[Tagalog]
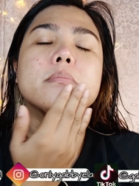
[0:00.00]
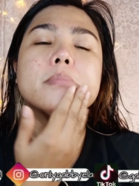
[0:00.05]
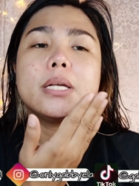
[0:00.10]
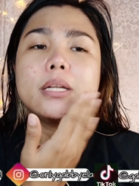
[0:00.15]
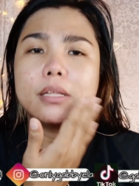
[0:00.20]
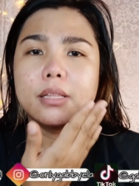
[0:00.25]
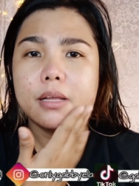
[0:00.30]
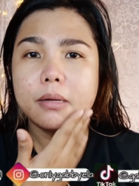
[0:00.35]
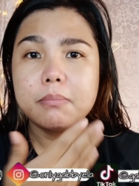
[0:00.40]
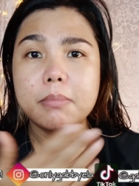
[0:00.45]

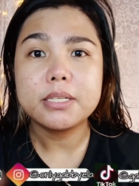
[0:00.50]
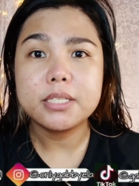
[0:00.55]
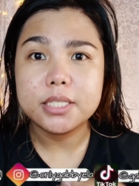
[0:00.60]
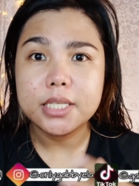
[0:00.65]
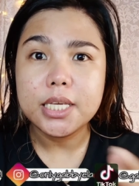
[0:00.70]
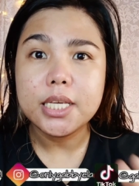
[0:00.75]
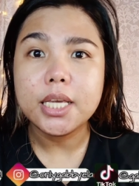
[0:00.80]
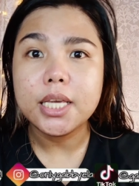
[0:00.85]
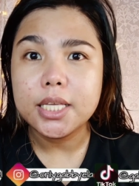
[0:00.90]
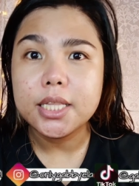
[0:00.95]
para lang
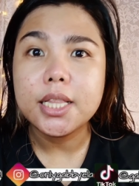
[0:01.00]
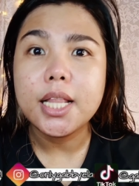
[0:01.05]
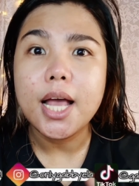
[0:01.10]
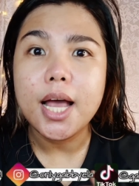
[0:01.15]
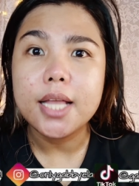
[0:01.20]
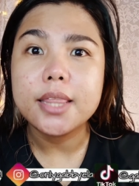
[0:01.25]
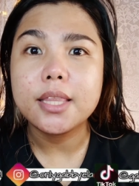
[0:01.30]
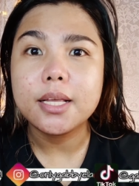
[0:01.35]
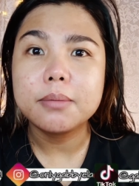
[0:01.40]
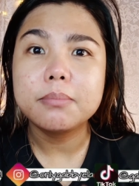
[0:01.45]
mag-sink in
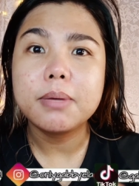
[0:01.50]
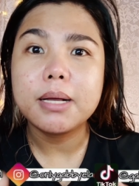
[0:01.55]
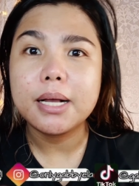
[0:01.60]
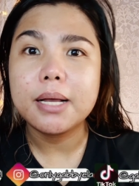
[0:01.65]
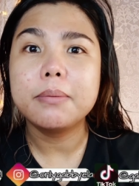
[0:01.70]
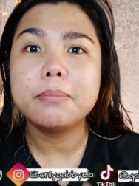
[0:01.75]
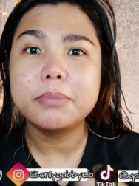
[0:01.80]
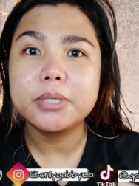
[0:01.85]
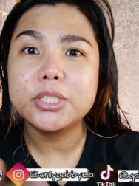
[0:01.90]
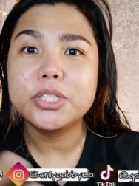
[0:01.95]
lahat ng
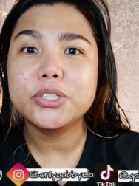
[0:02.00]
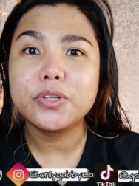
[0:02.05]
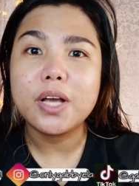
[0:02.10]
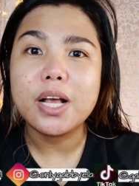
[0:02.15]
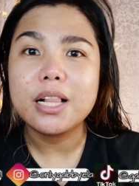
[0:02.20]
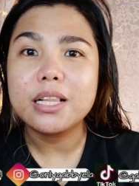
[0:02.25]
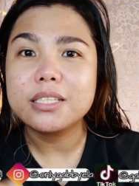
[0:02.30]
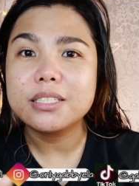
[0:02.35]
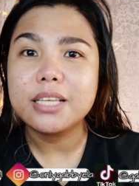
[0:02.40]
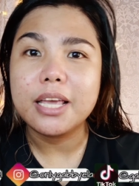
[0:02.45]
mga
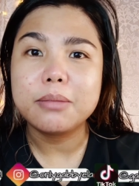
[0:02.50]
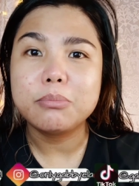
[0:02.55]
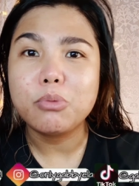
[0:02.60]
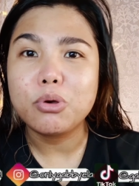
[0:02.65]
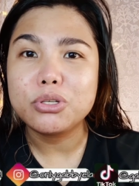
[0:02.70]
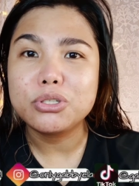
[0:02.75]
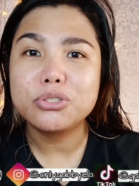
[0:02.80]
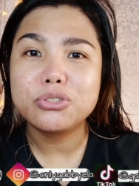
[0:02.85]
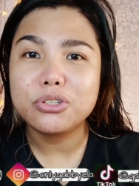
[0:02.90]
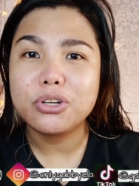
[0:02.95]
minerals and
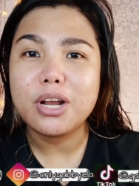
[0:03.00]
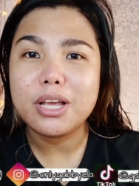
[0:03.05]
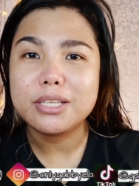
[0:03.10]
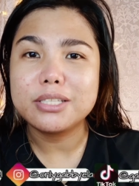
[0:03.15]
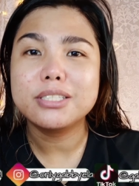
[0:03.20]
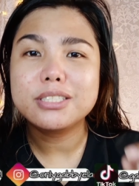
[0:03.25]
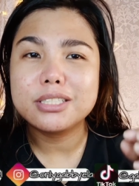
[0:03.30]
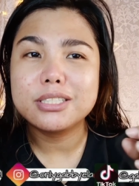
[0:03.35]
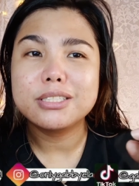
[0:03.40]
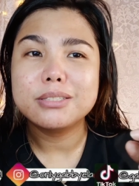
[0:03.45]

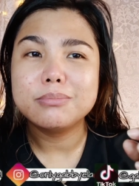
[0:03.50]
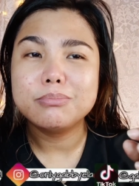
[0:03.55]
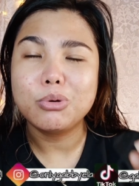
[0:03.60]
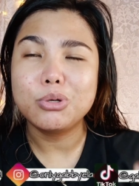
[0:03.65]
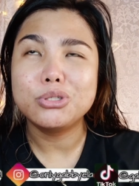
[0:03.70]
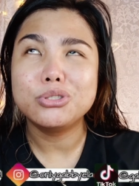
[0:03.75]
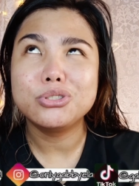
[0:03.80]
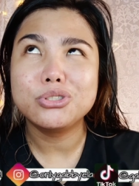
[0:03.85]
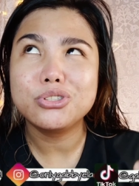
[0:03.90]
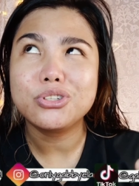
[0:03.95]
moisturize,
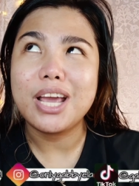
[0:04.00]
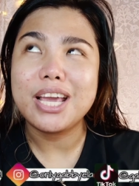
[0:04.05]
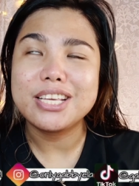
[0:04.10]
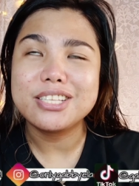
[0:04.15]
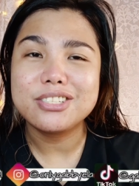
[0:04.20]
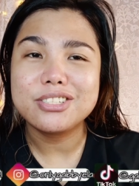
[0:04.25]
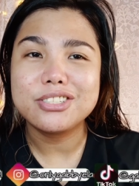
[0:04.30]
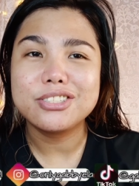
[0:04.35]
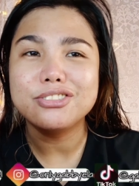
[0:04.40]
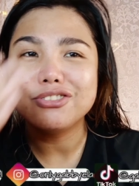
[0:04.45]

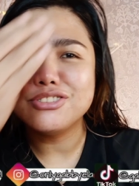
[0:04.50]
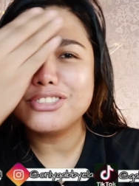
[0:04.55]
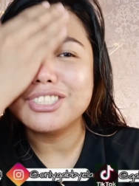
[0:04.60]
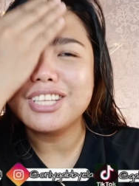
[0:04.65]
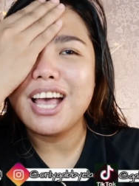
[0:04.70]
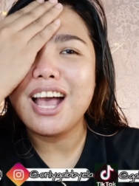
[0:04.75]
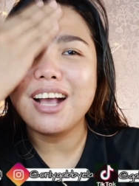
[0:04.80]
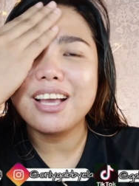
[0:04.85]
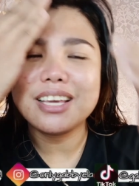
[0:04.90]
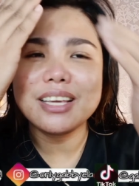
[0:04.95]
moisturizer dun
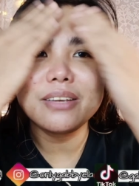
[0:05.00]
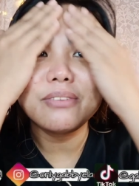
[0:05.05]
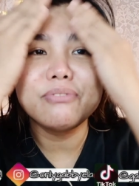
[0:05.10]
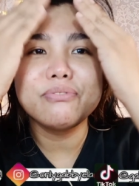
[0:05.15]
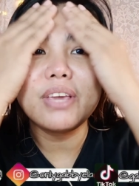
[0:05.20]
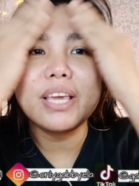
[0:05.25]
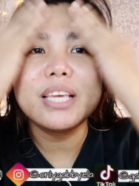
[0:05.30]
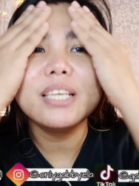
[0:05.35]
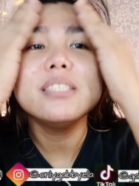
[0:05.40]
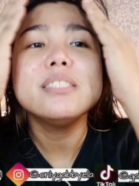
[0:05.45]
sa aking
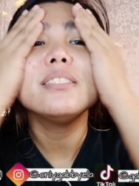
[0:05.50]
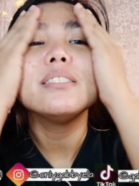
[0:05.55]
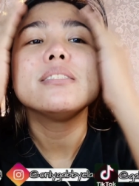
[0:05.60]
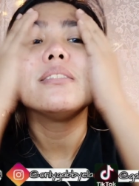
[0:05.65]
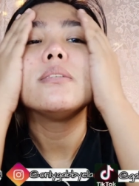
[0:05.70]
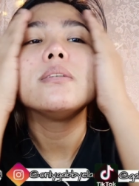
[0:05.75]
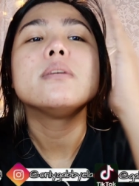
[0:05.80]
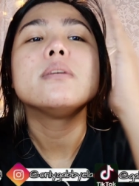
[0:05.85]
face.